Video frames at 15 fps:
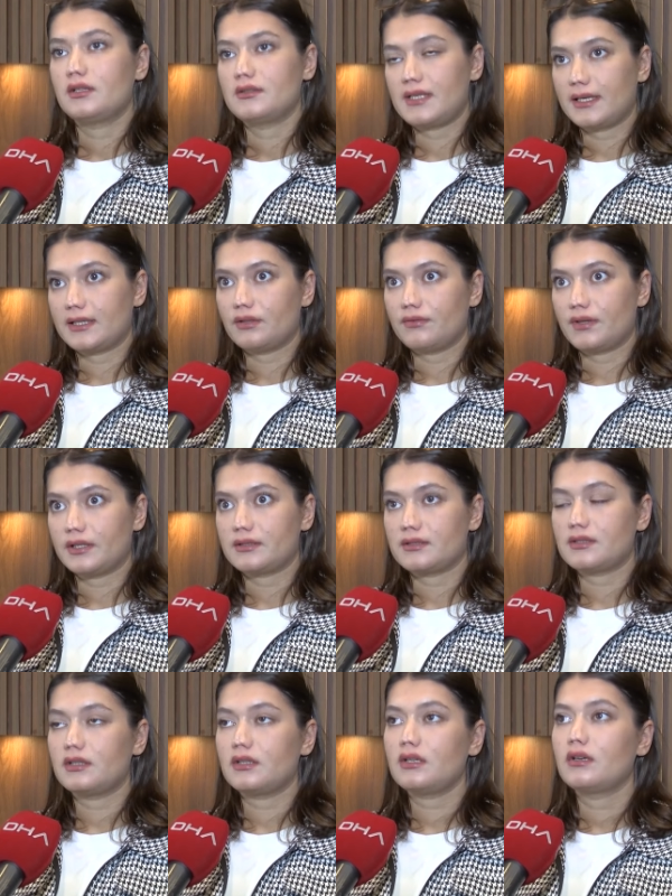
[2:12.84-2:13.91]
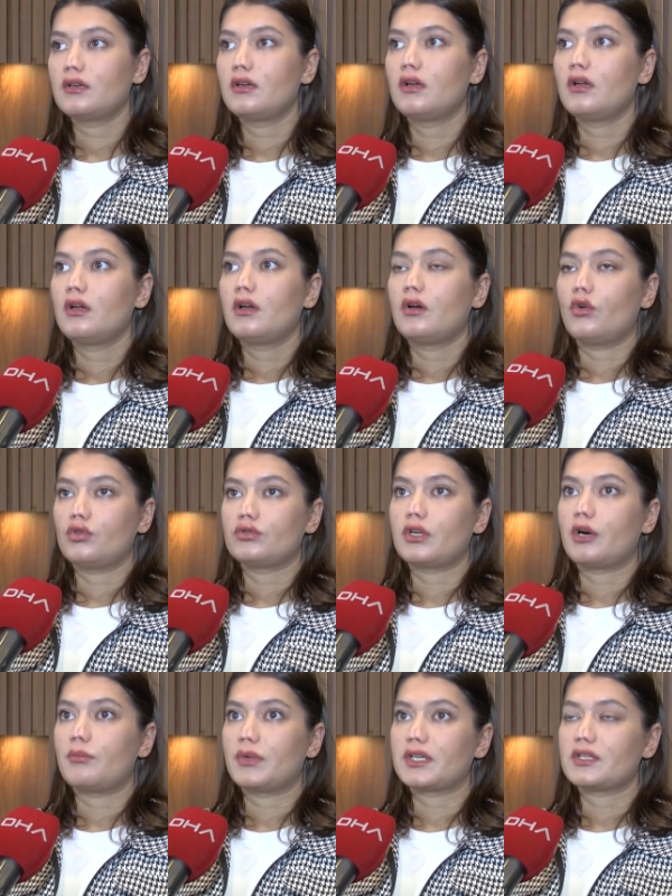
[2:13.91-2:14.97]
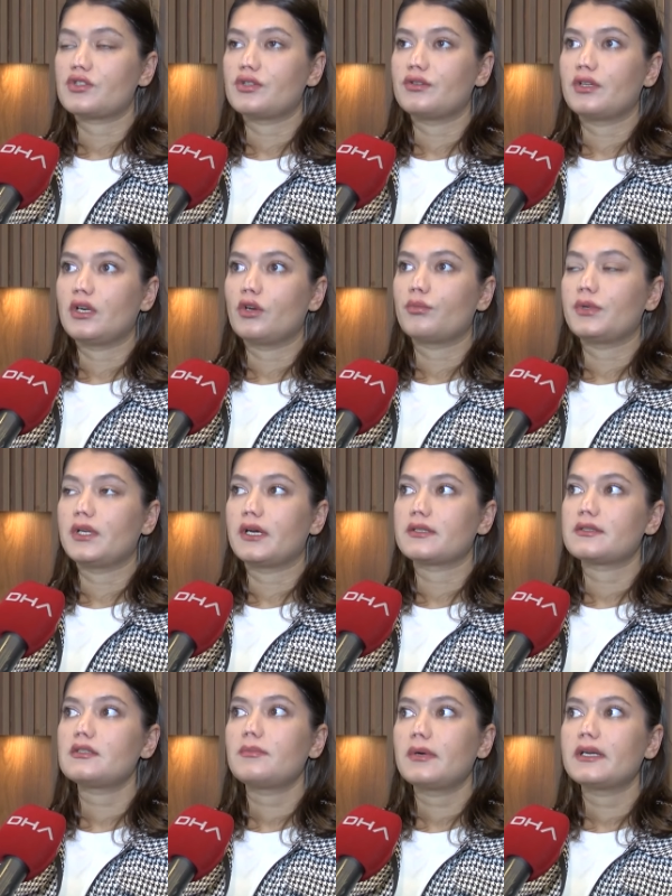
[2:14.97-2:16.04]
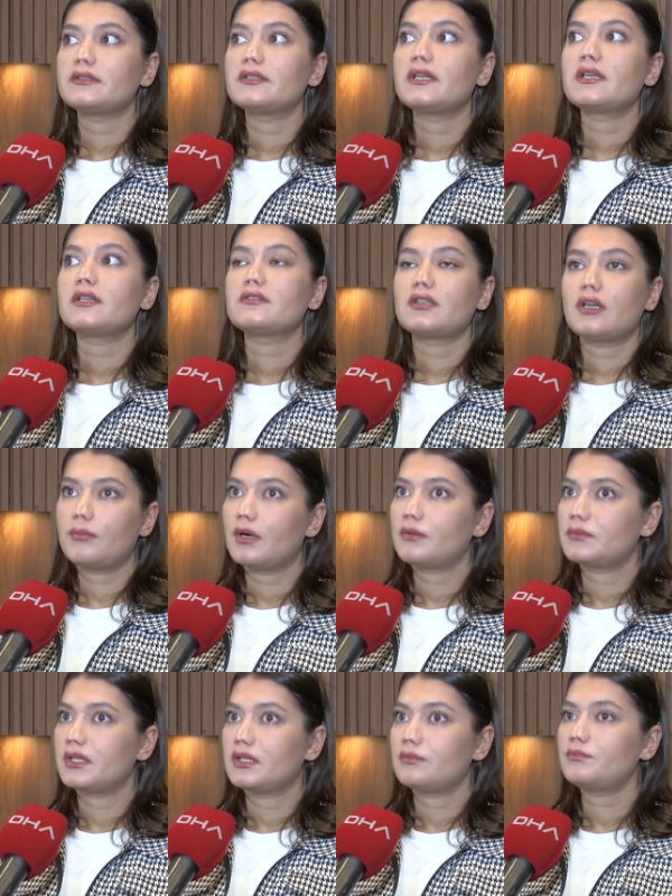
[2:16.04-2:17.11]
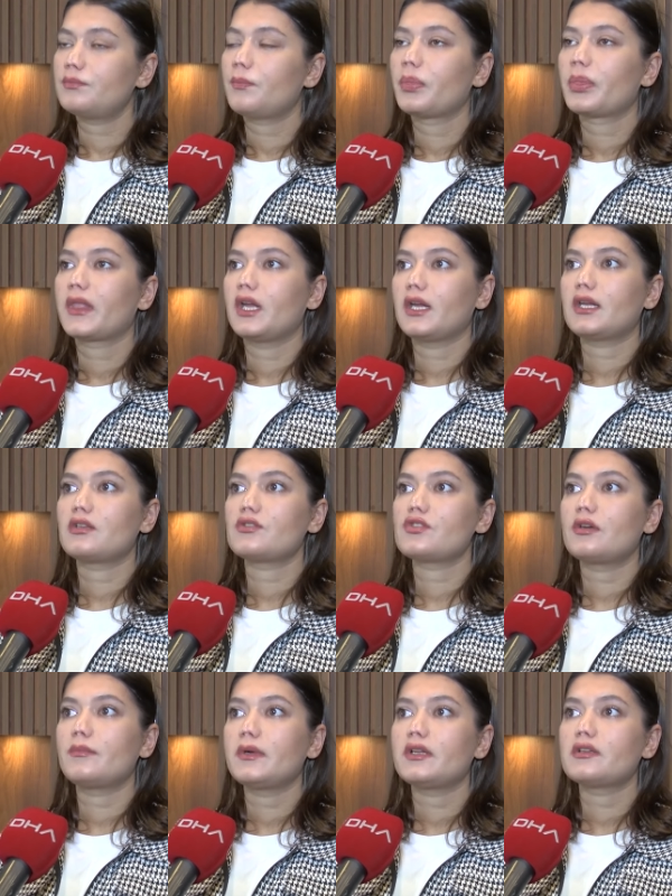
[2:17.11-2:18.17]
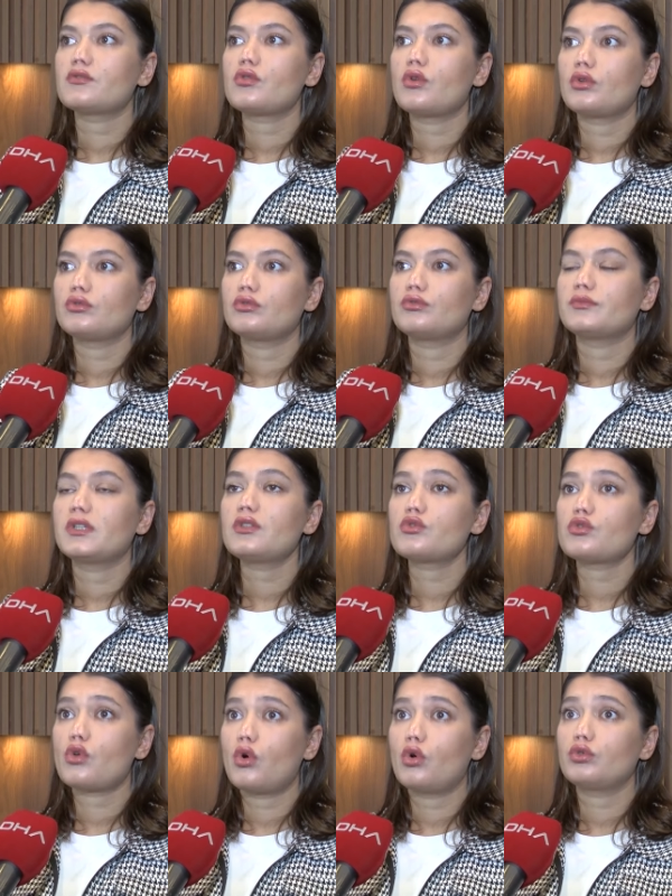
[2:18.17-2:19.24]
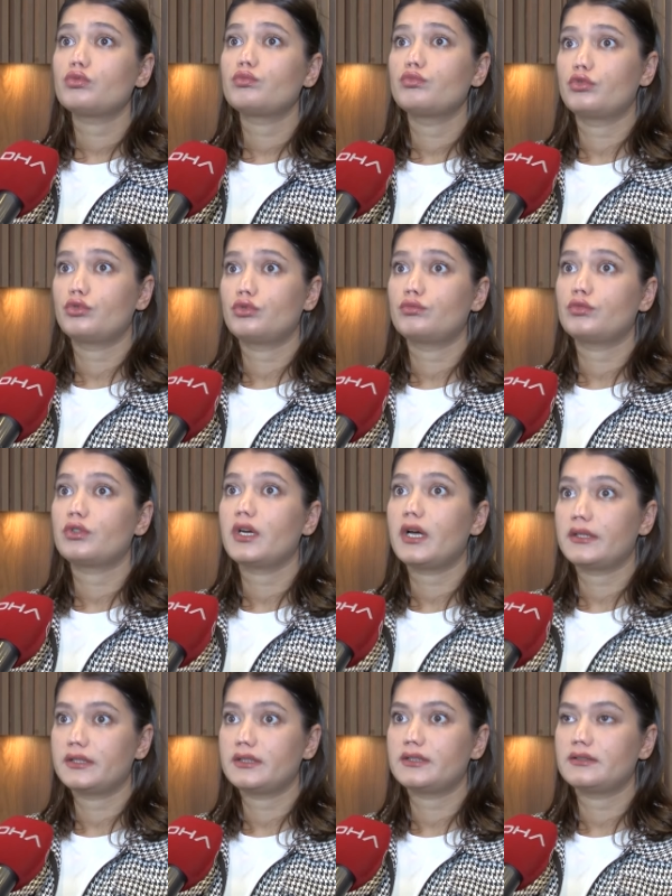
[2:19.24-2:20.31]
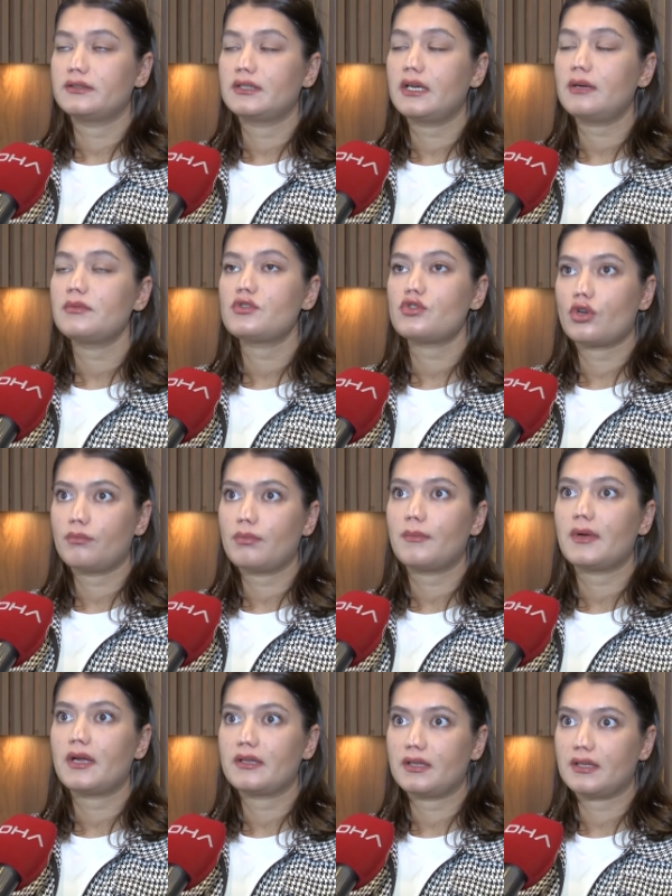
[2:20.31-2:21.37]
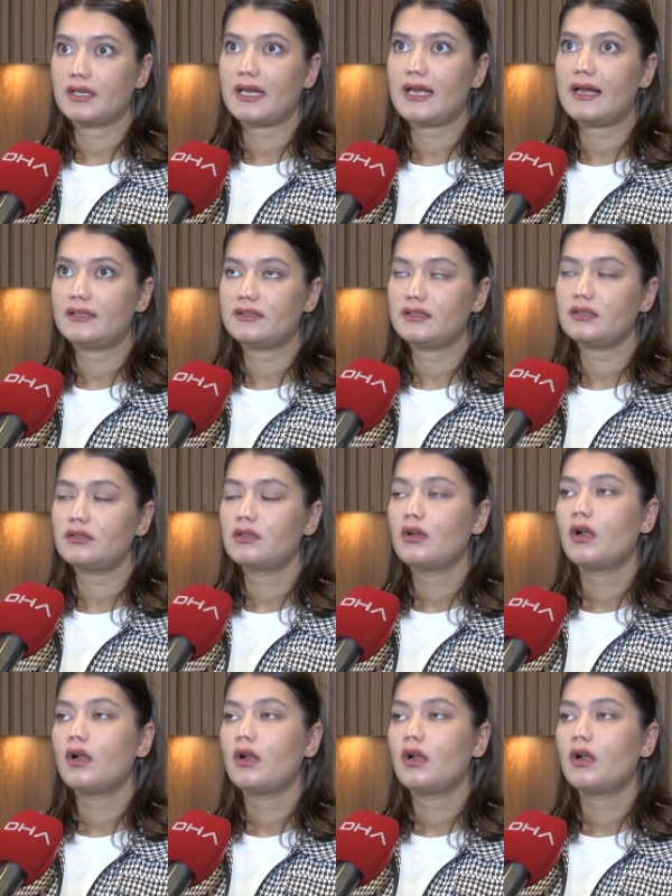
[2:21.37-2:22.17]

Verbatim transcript: teklif etti. Onarmak için rinoplasti. Ben de tamam dedim. İkinci ameliyat olduğumda sol burnumun kanadında bir çökme meydana geldi.